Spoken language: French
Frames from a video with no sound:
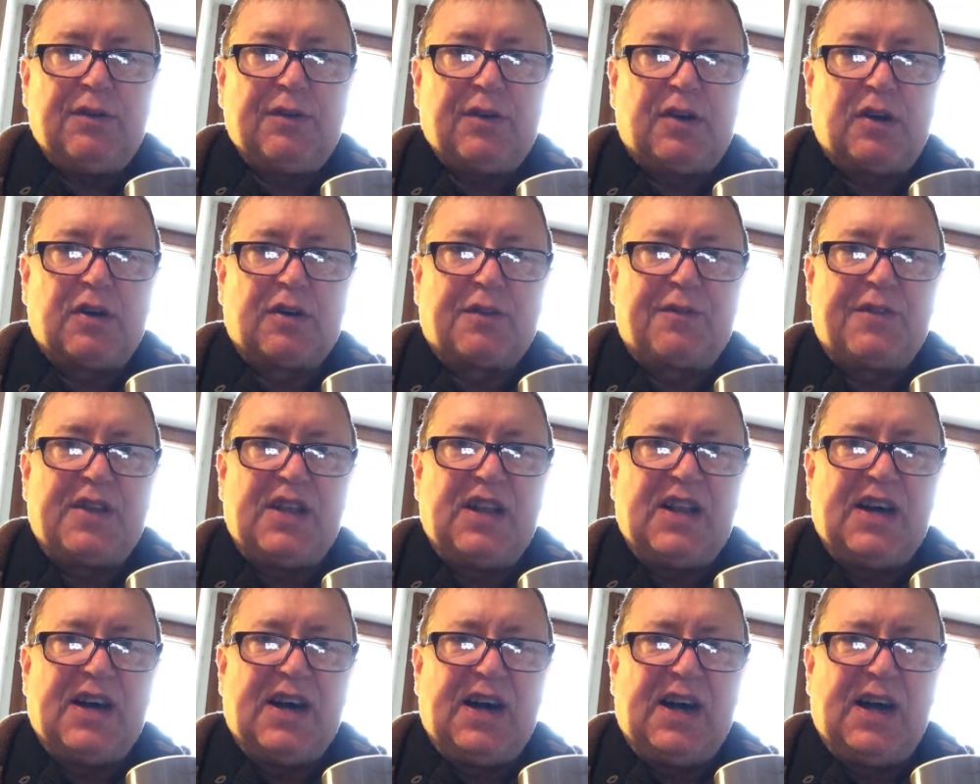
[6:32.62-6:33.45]
Franck
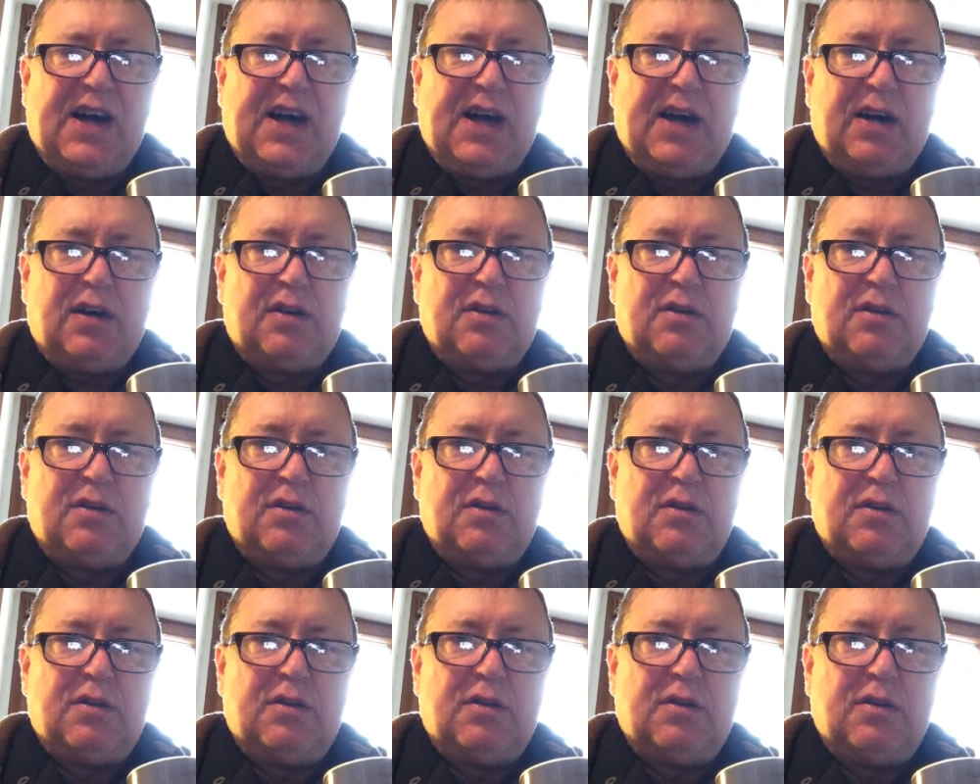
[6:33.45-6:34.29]
Villard,
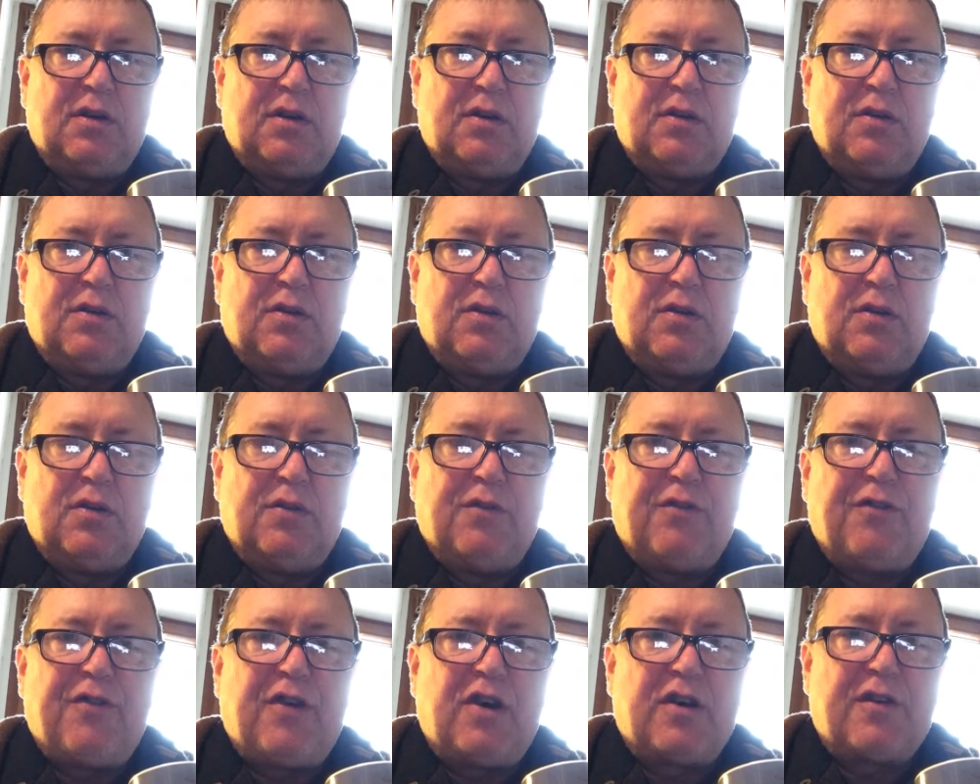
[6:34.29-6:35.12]
euh,
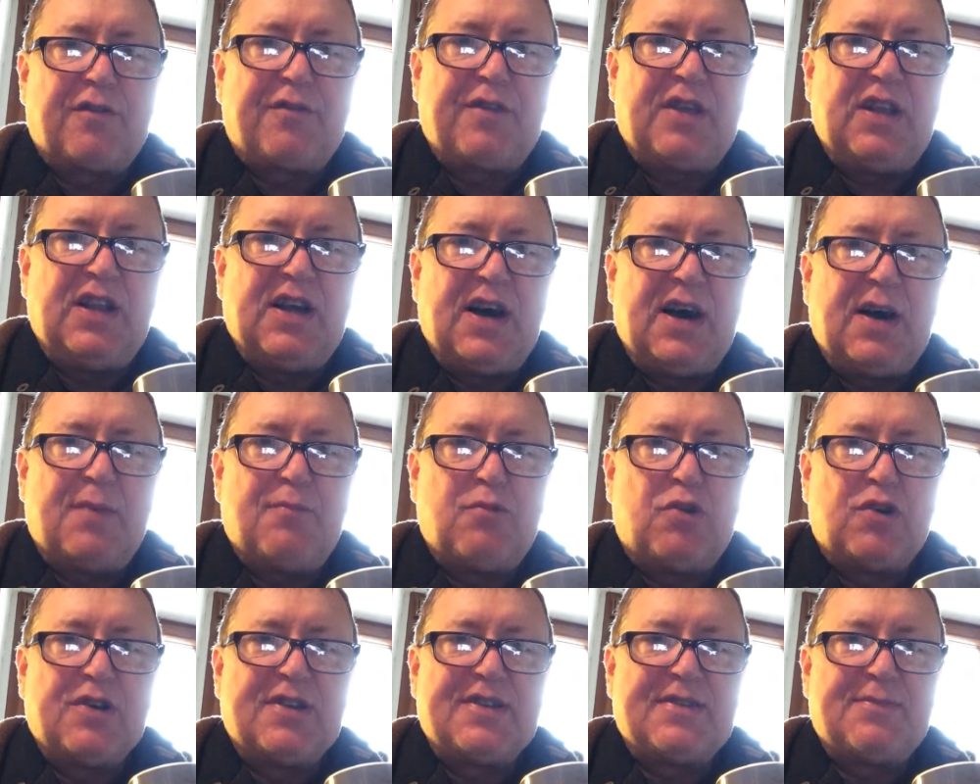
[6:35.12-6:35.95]
euh, Villard,
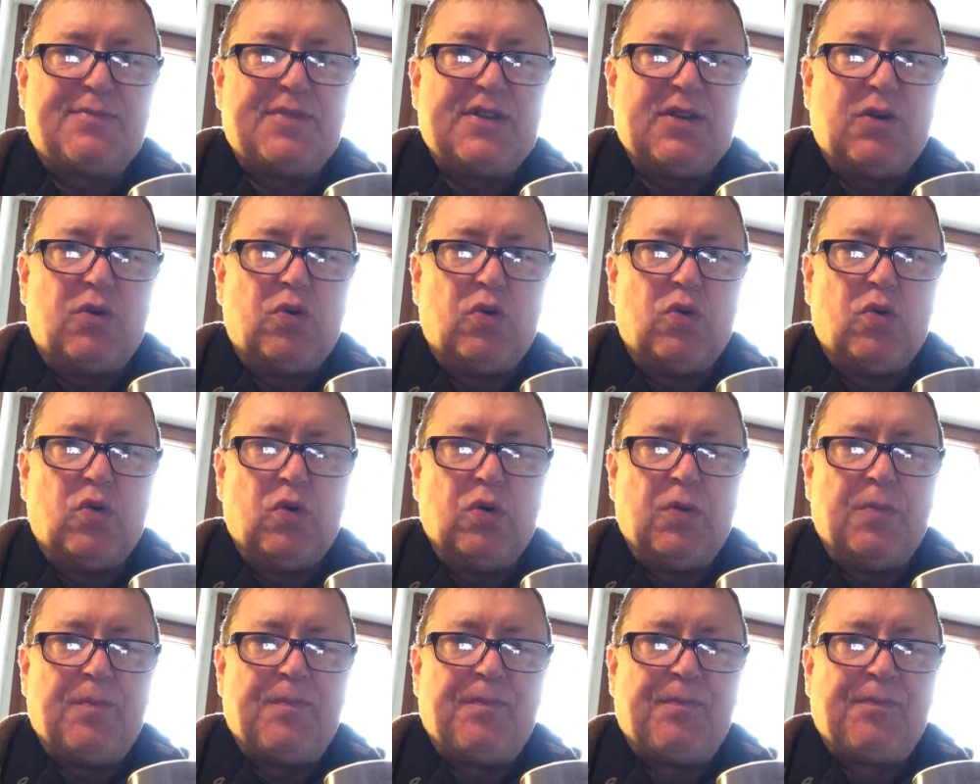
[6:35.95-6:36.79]
Maurice
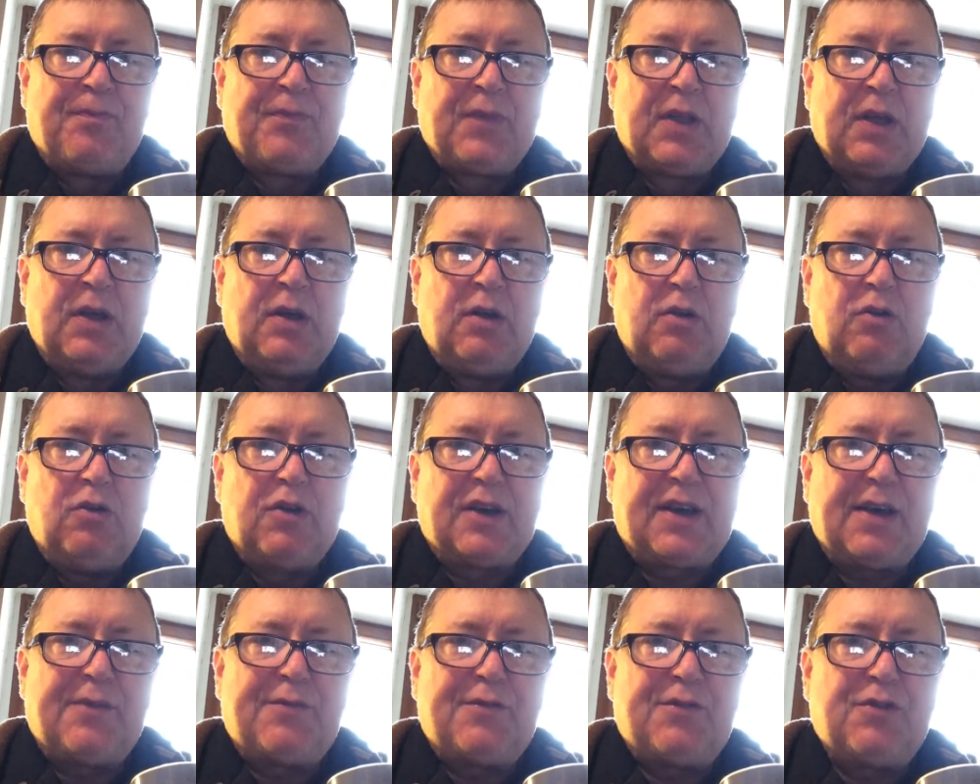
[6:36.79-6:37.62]
Biro, euh, le
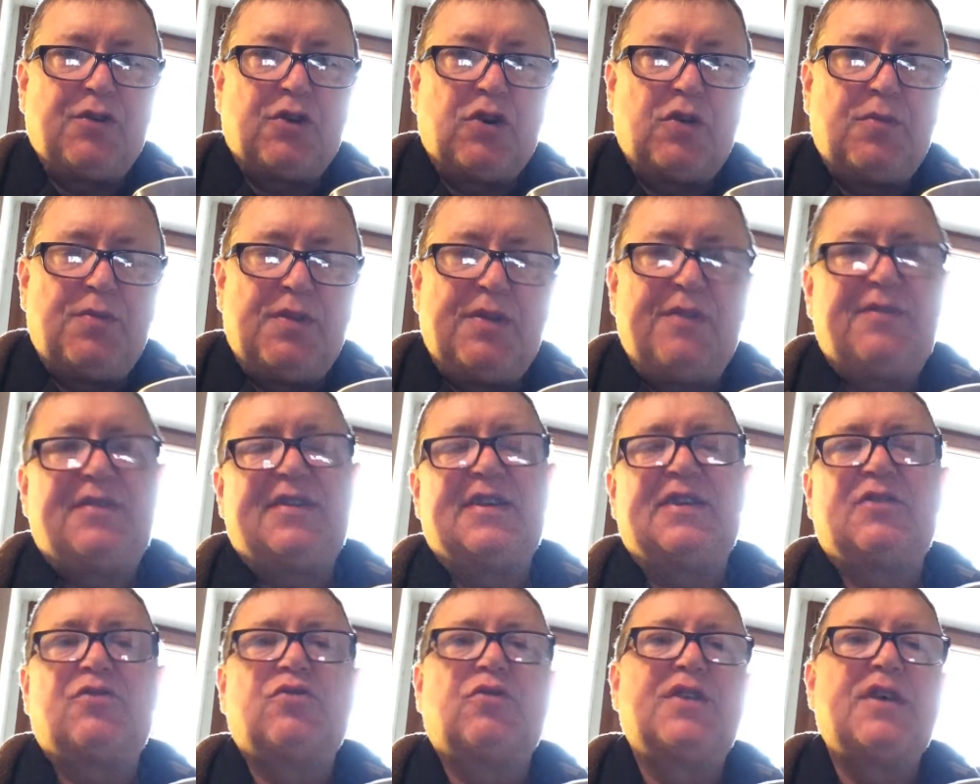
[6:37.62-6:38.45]
Cap sur Rebif
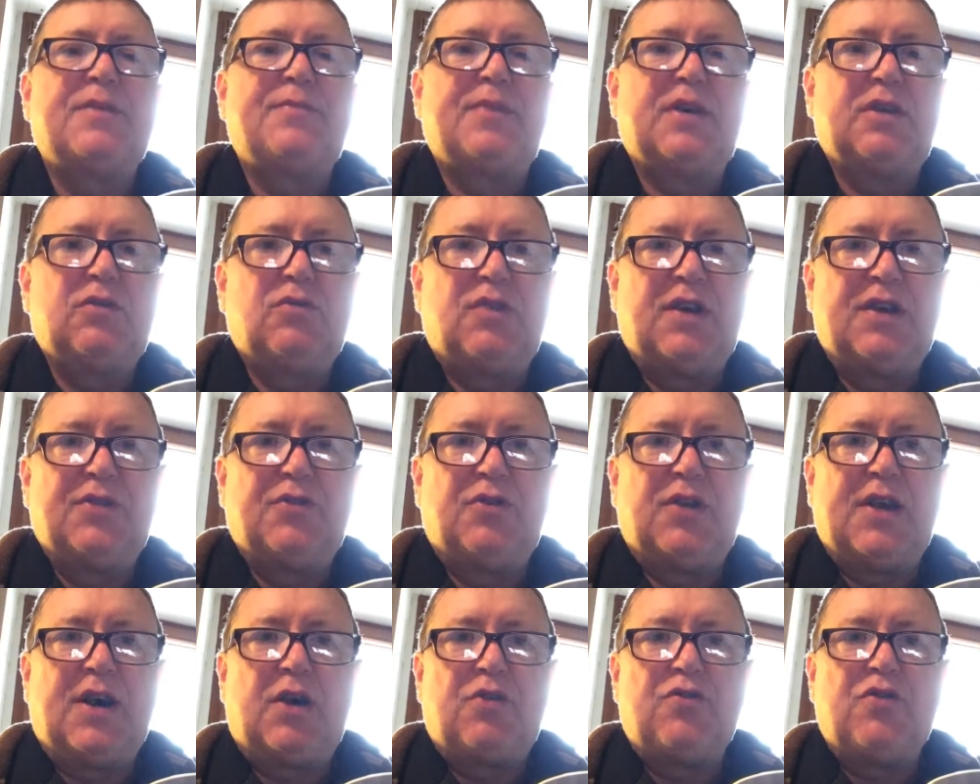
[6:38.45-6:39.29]
s'est tourné pas loin
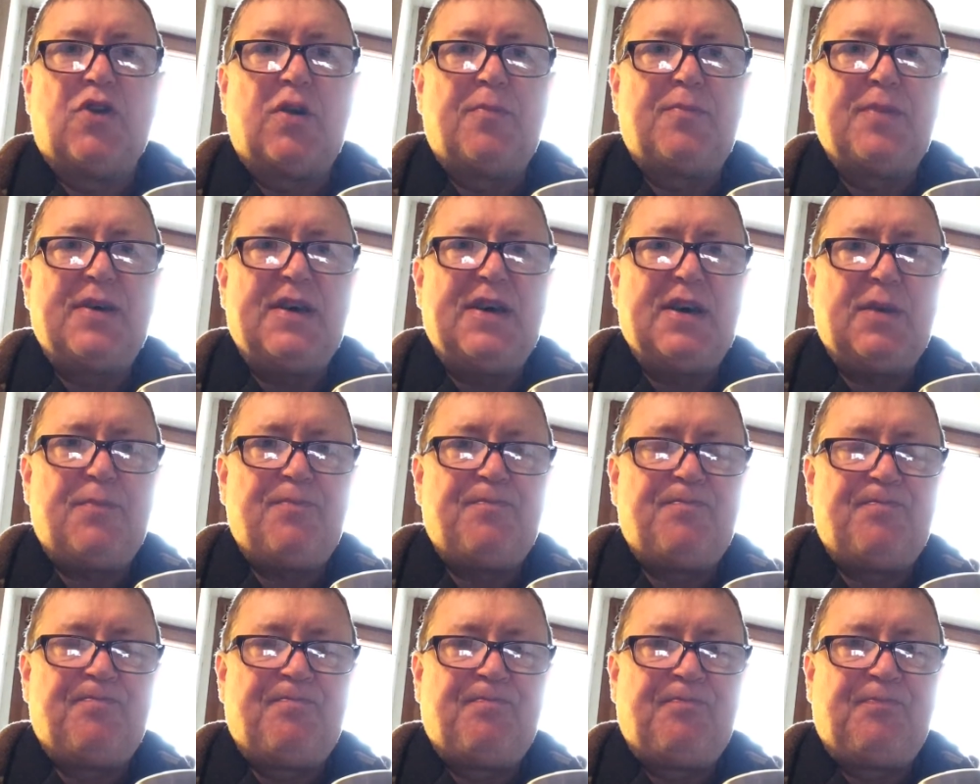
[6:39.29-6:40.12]
de la rue Ampère
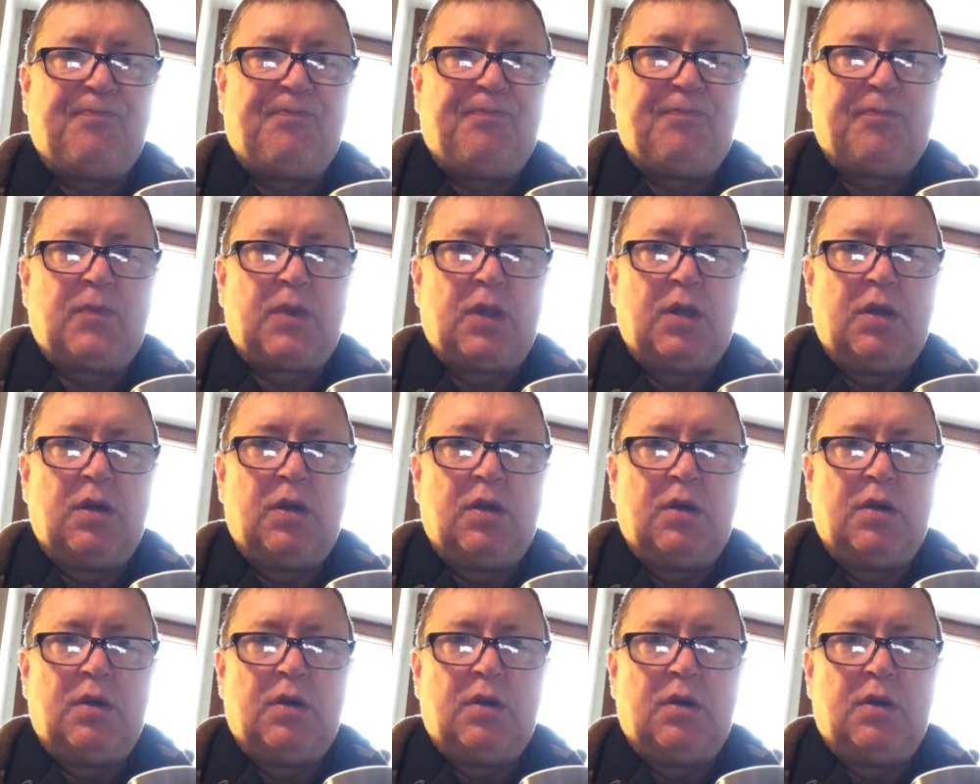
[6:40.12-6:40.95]

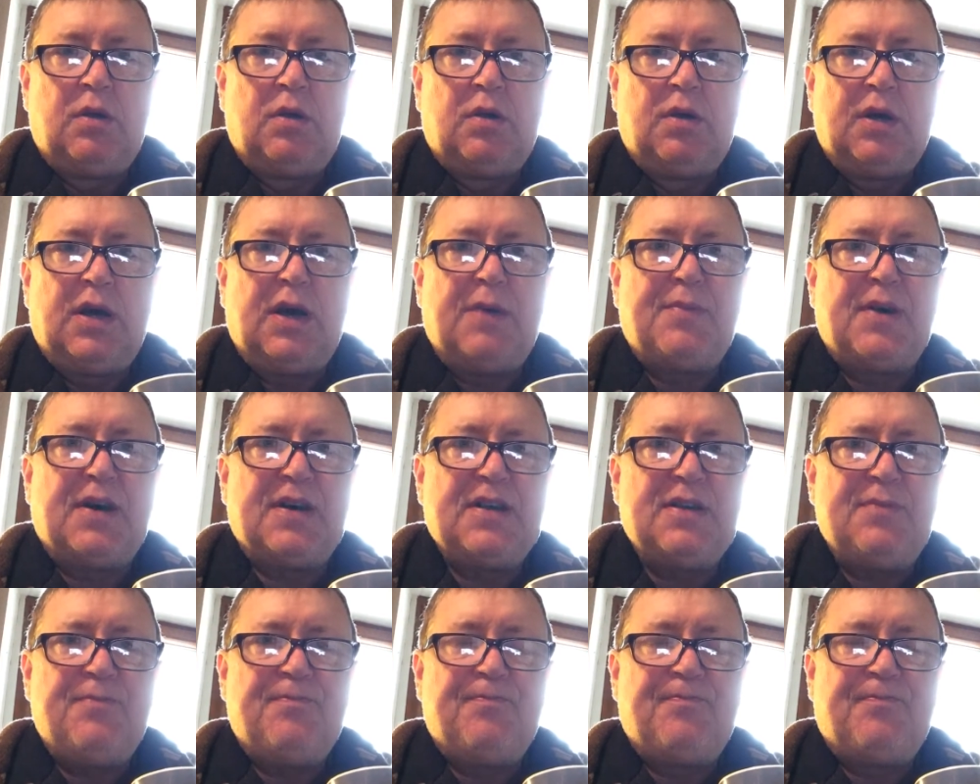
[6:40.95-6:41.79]
à
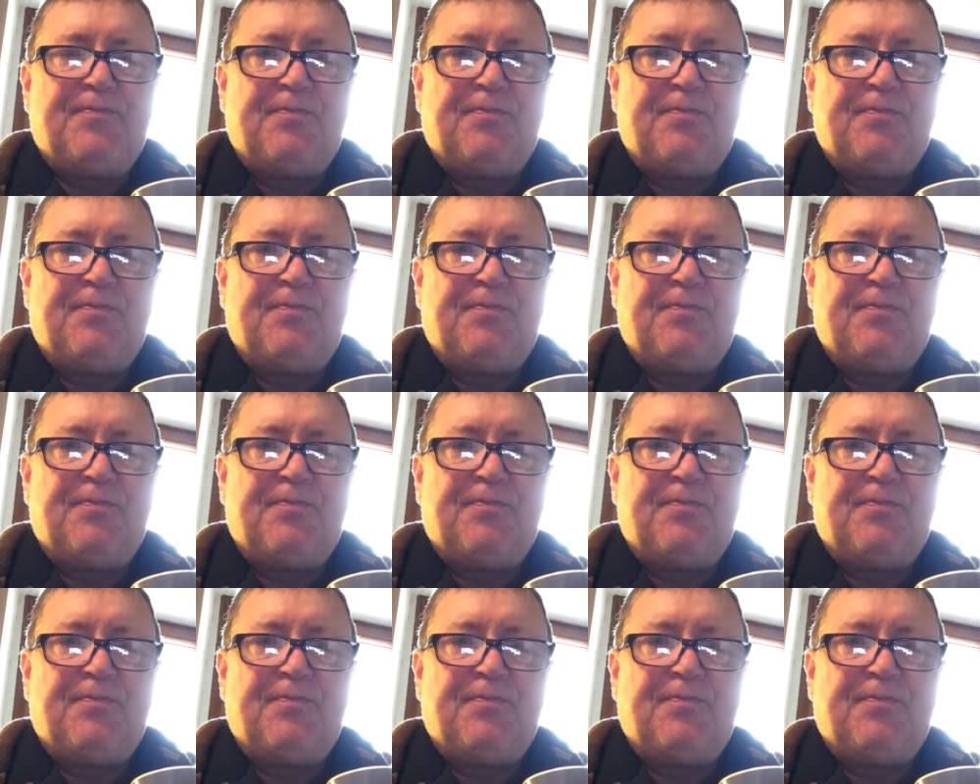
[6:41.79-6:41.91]
Paris.